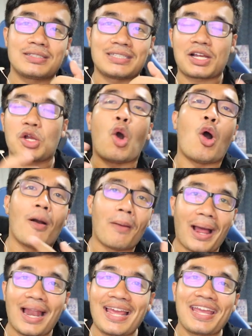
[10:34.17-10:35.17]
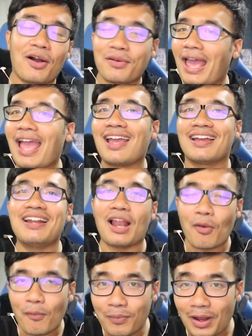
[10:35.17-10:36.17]
จะเกาะอะไรเขานะ คือ
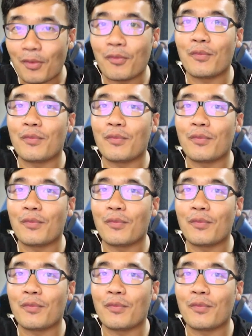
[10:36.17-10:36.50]
เราเรา